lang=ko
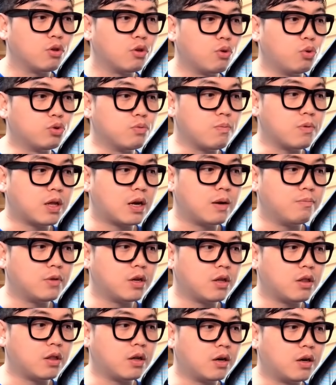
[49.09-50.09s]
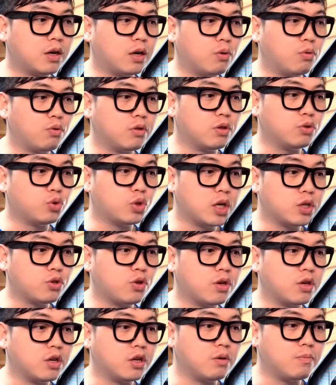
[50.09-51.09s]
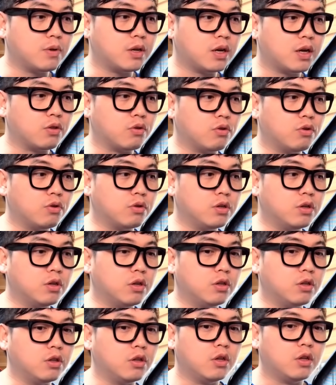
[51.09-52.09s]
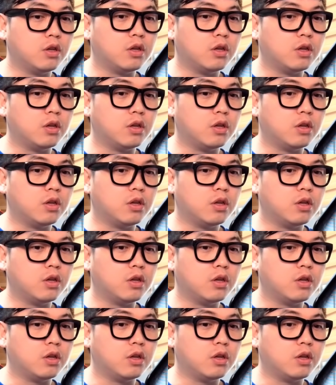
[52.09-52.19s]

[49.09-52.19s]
요즘 사람들이 생각하고 있는 최저임금이라는 거는